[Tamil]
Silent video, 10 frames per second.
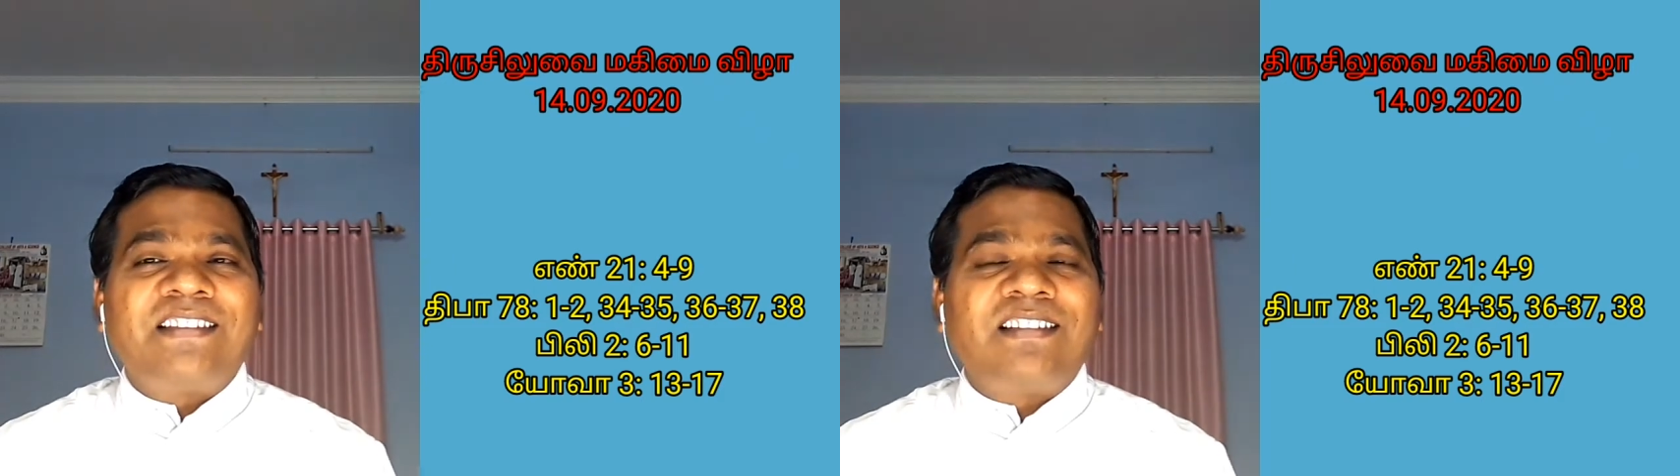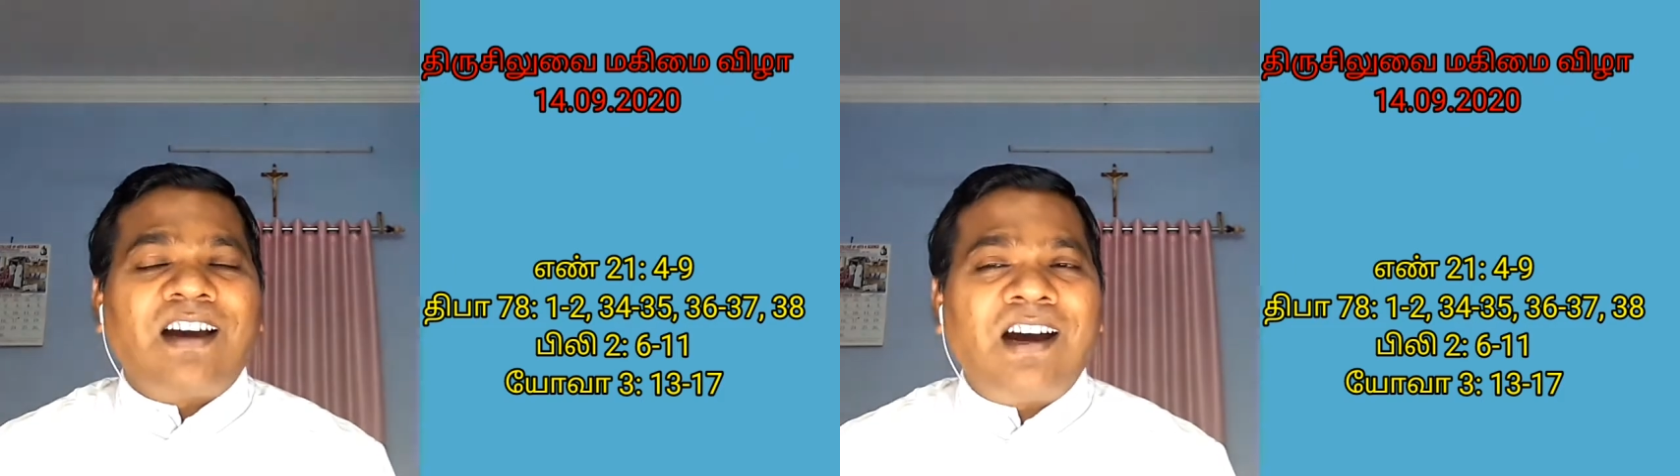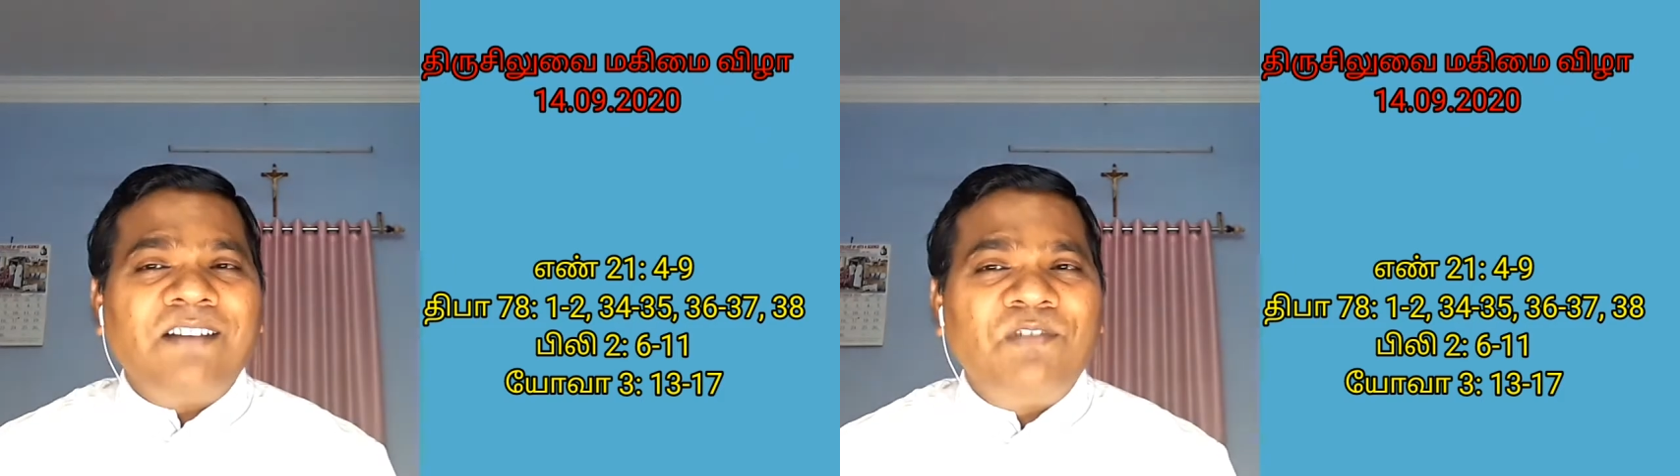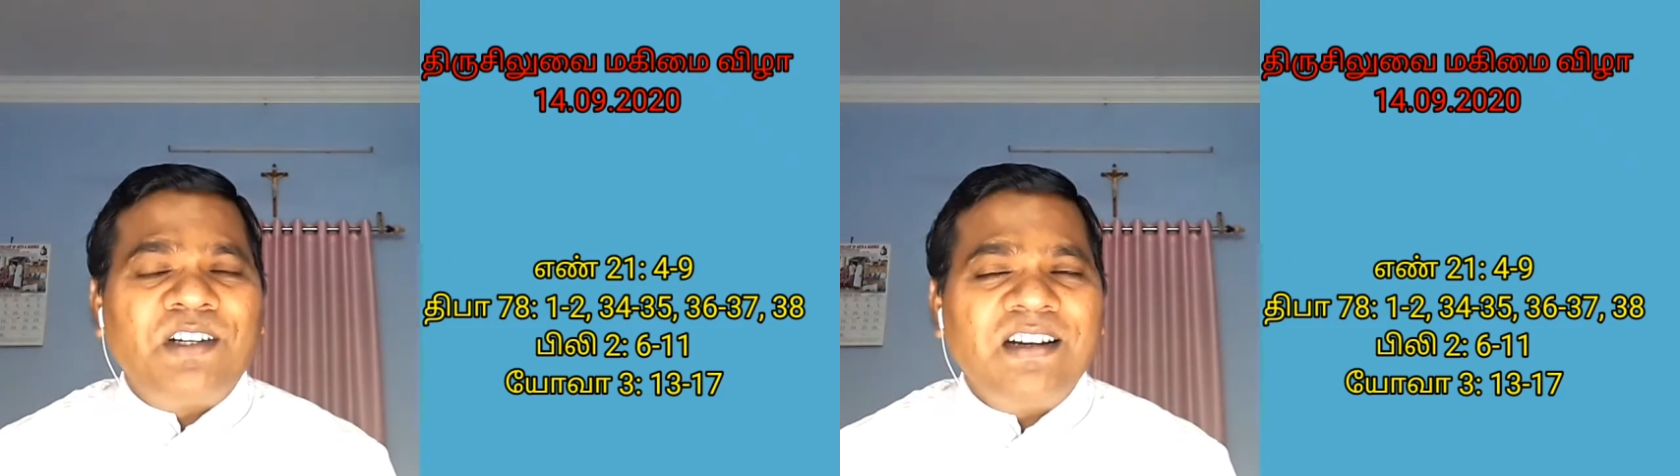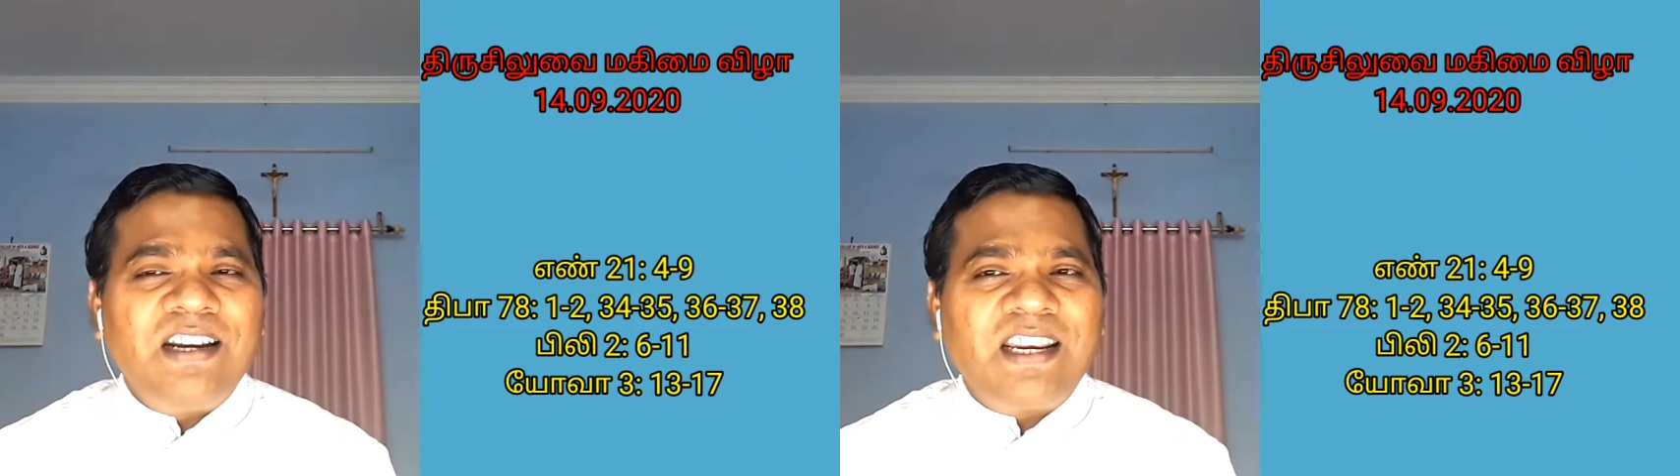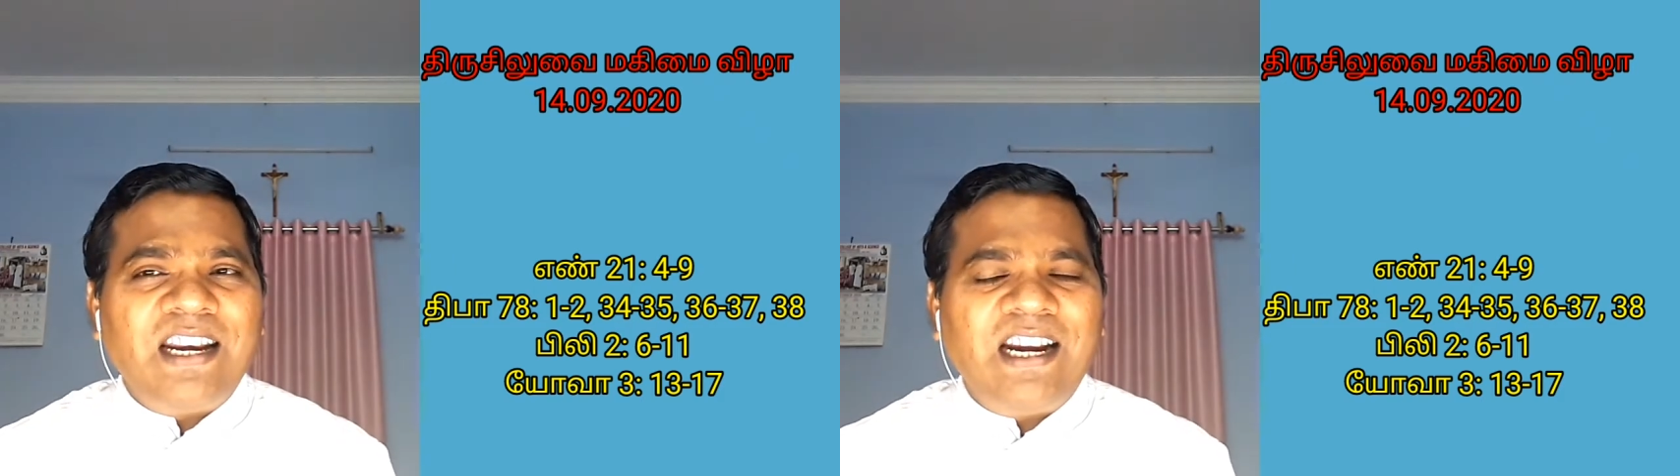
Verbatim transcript: சாவுகின்ற